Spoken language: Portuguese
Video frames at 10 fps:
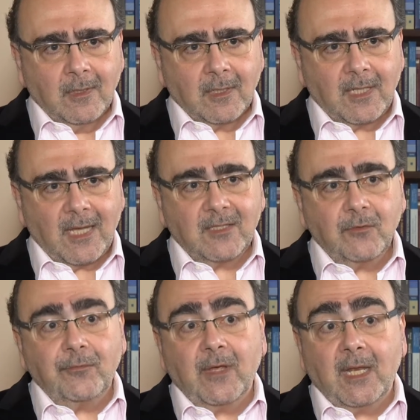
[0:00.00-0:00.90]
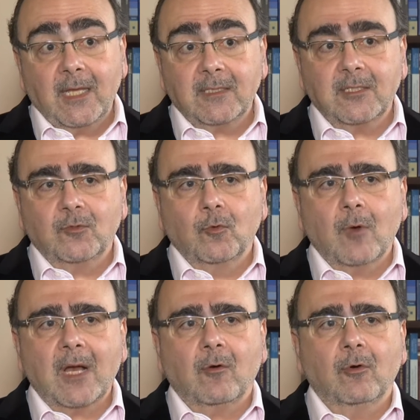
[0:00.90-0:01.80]
que é diferente do
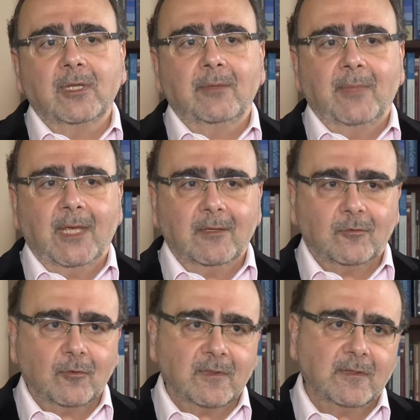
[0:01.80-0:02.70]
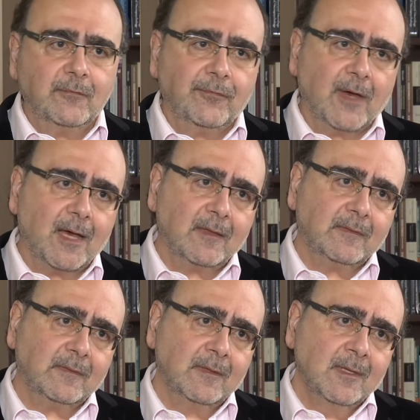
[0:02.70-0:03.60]
acolhimento que se
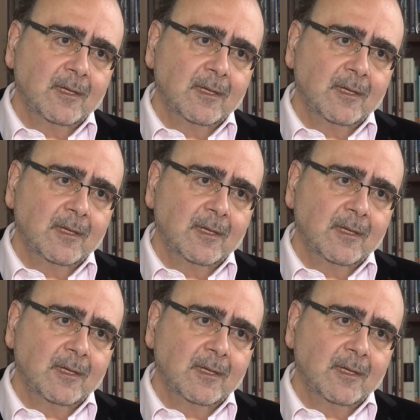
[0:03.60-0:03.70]
faz